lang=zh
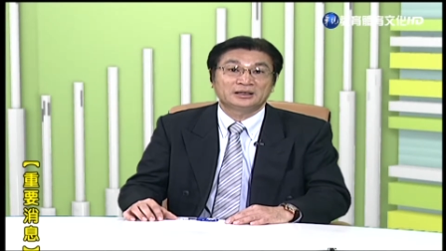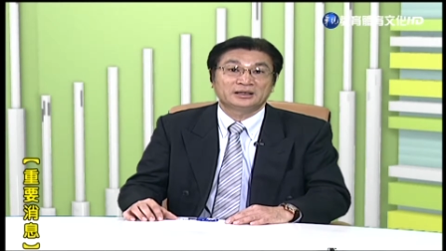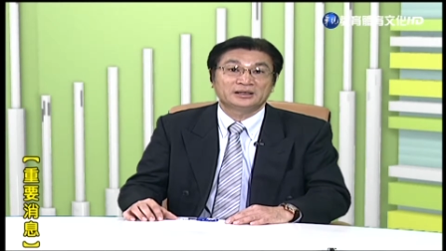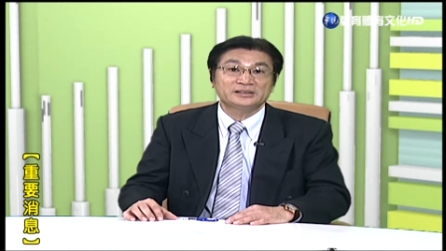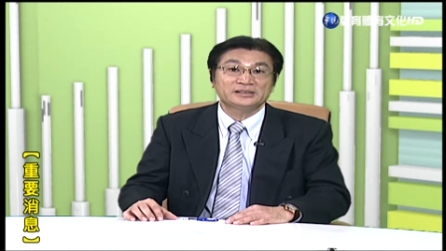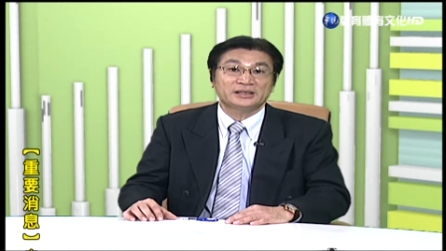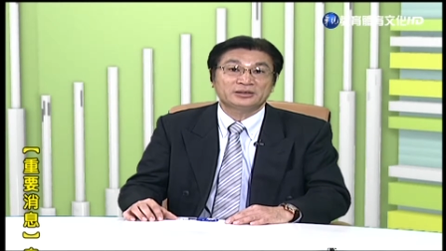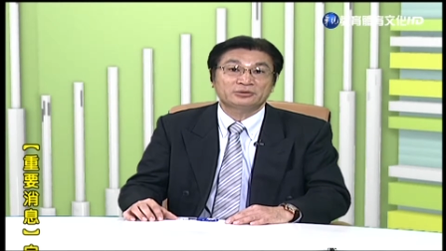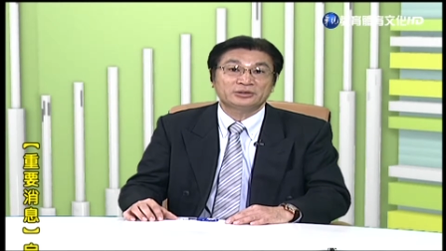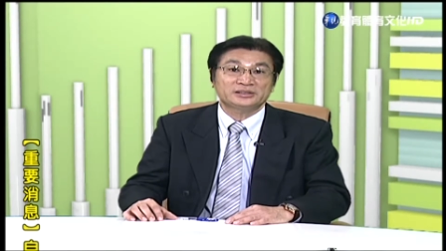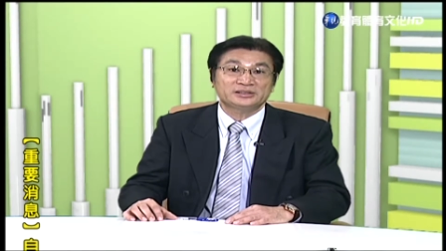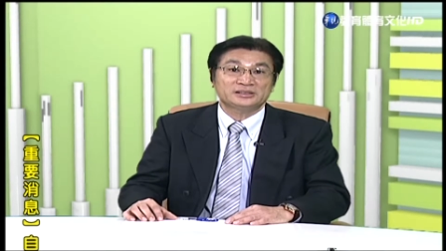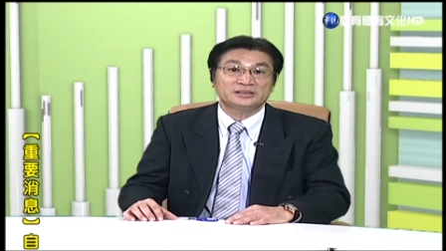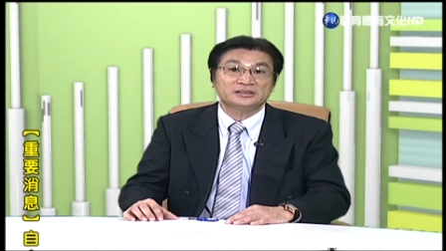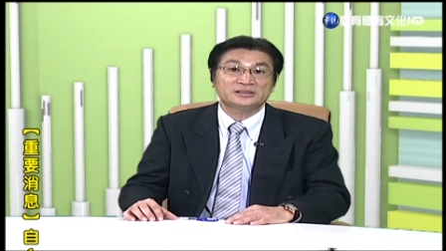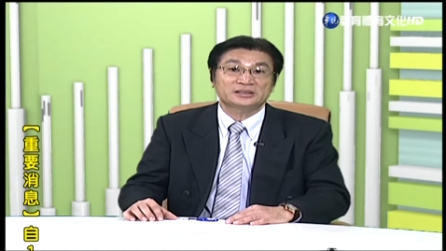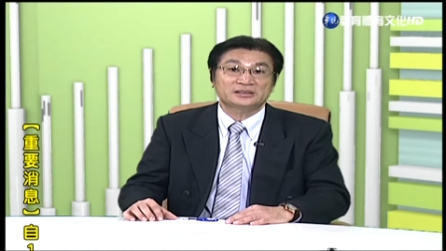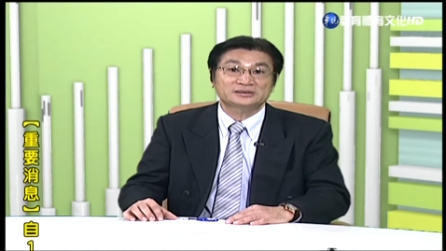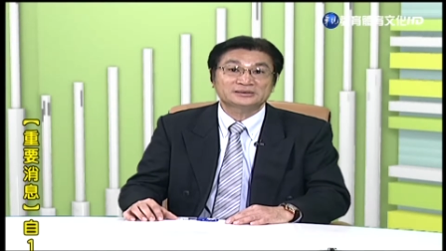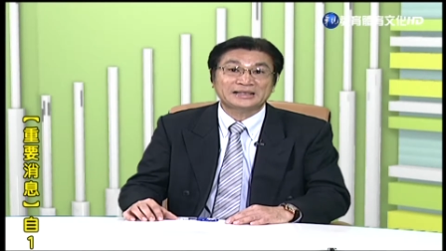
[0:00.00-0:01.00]
而且会
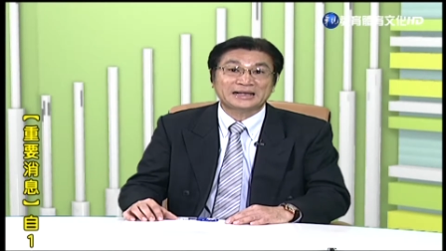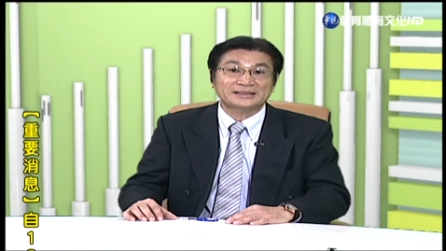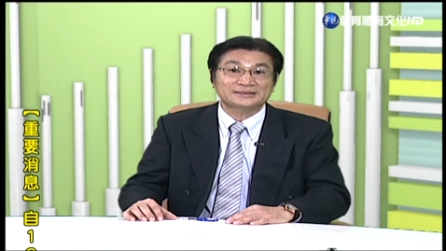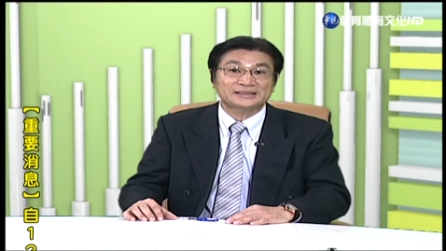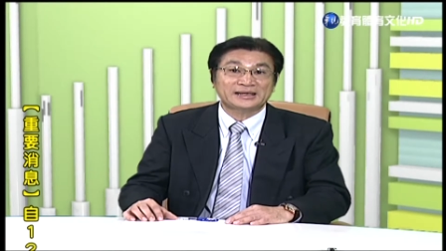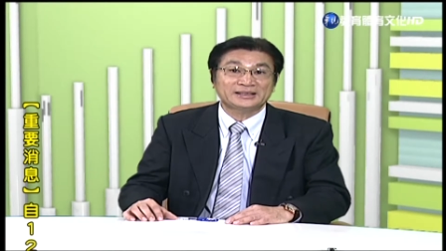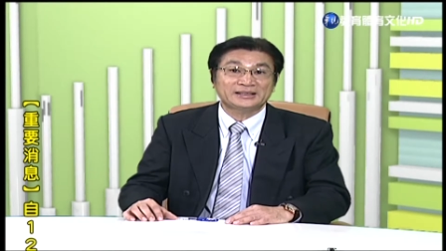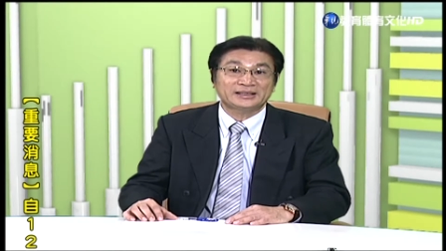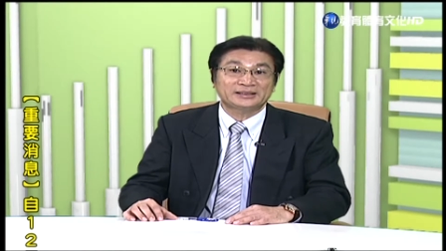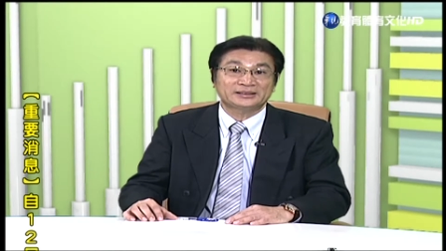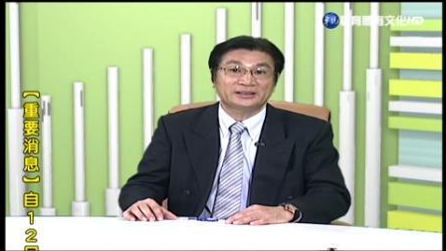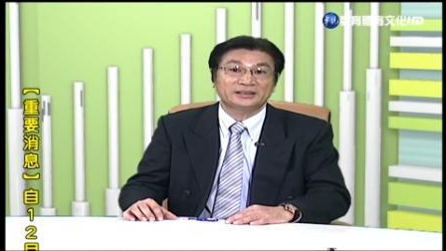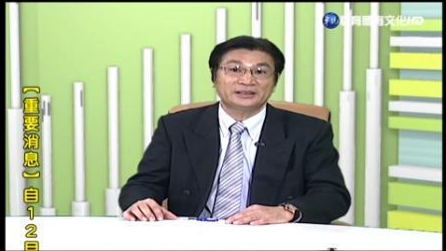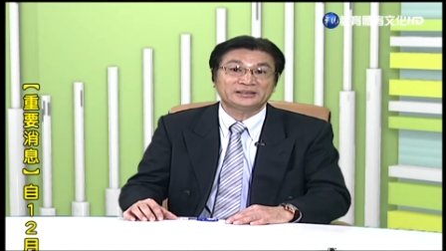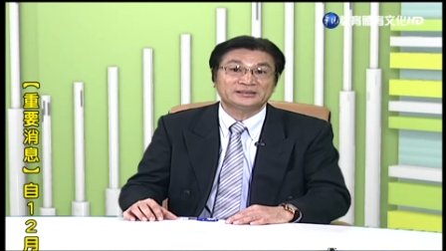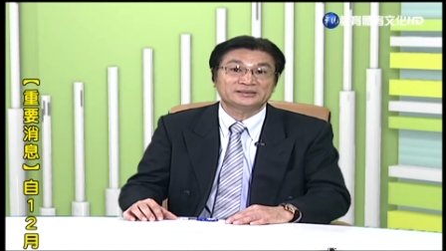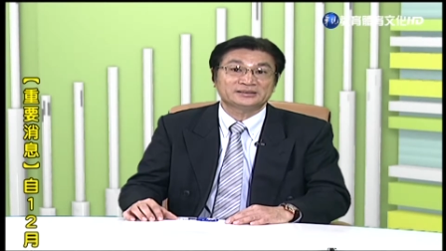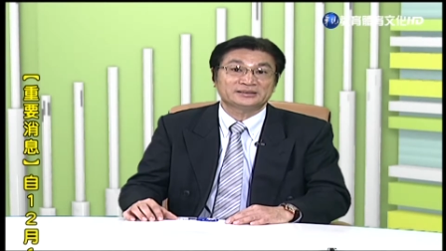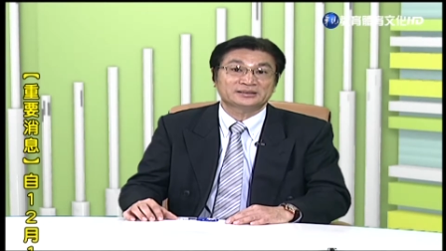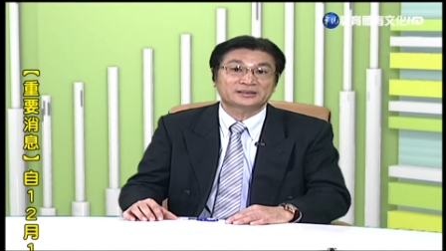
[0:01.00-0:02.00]
形成大灾难的
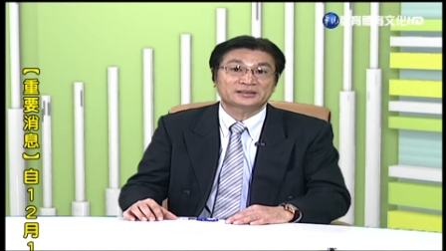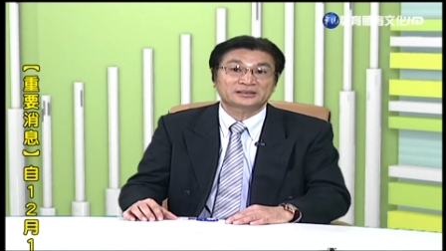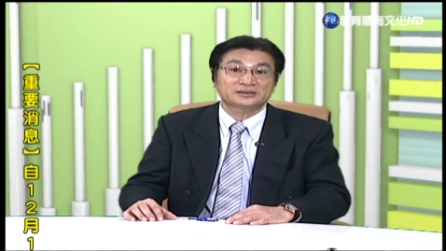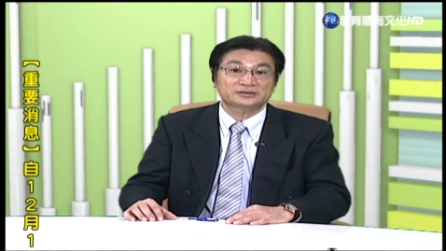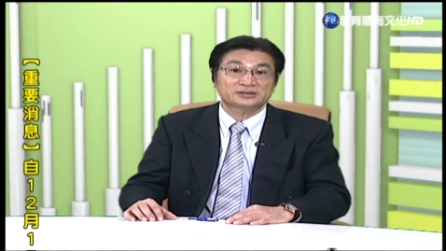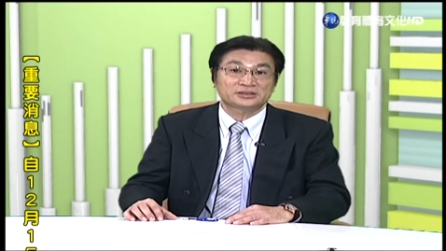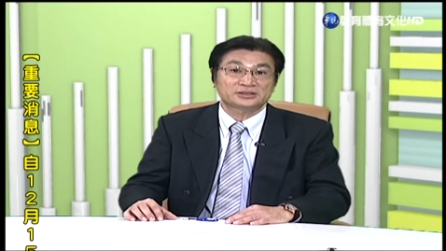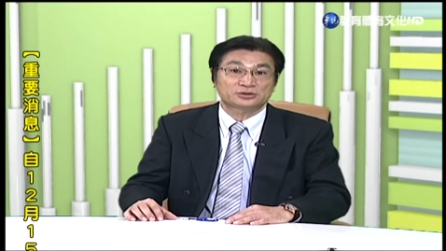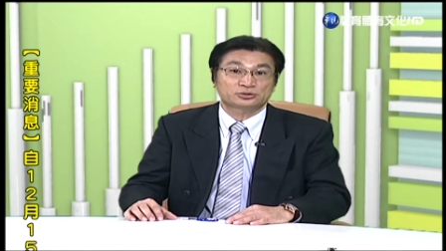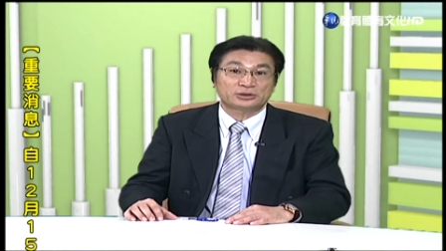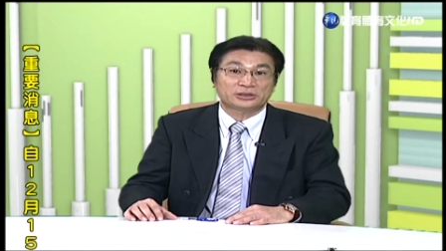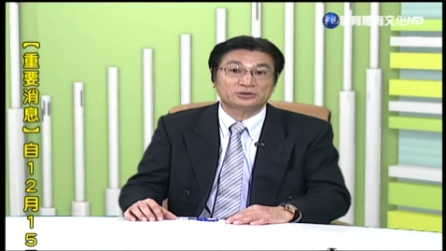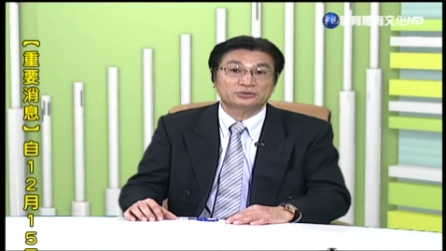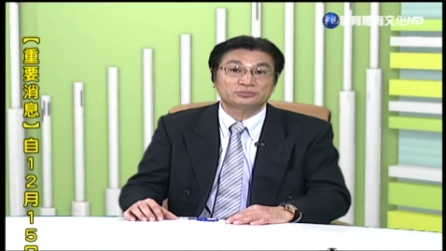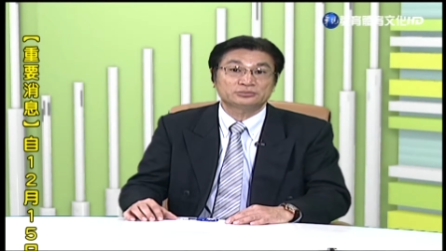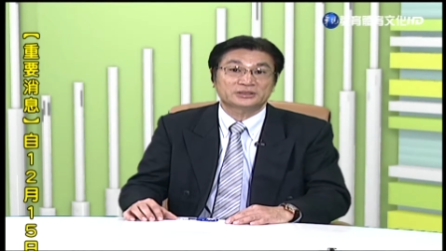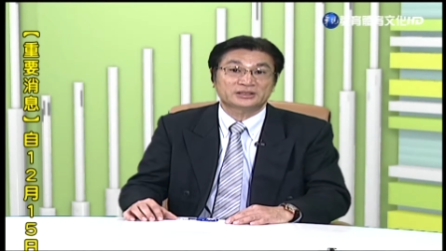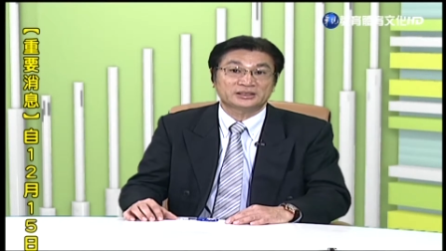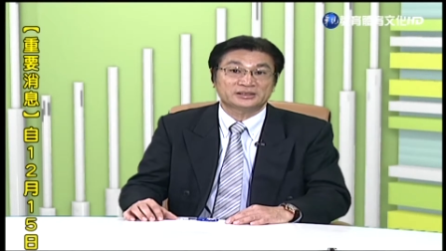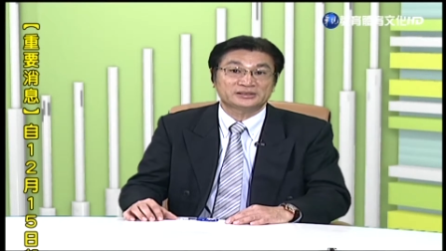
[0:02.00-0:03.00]
例子更是随
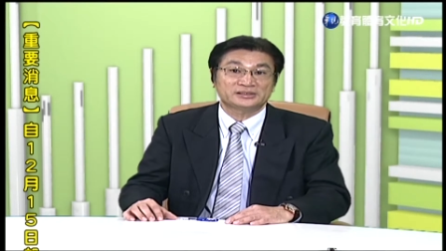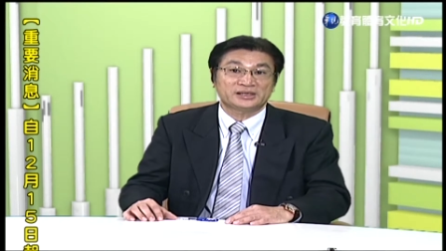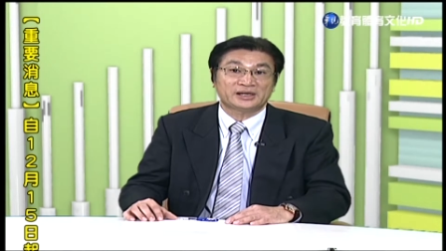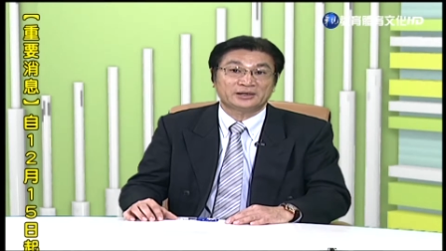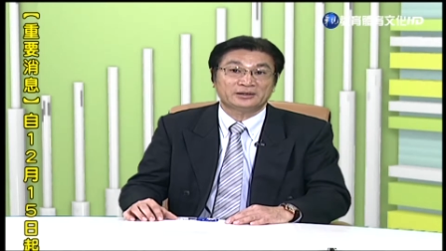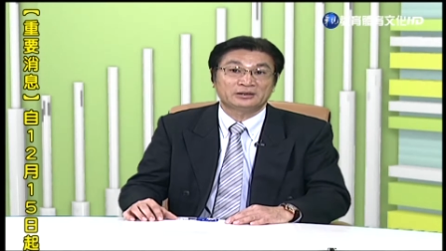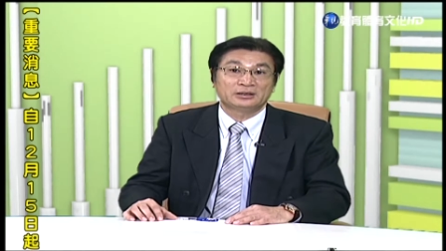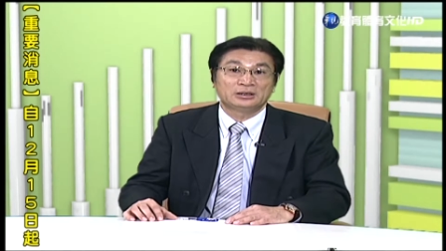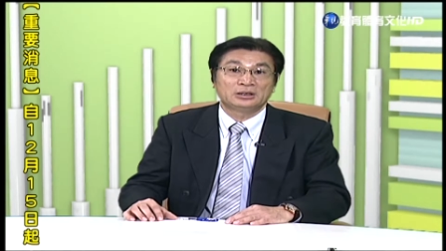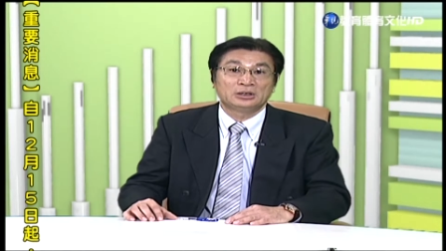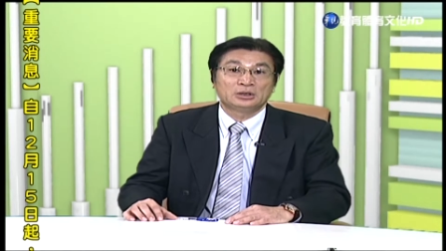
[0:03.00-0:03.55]
处可见，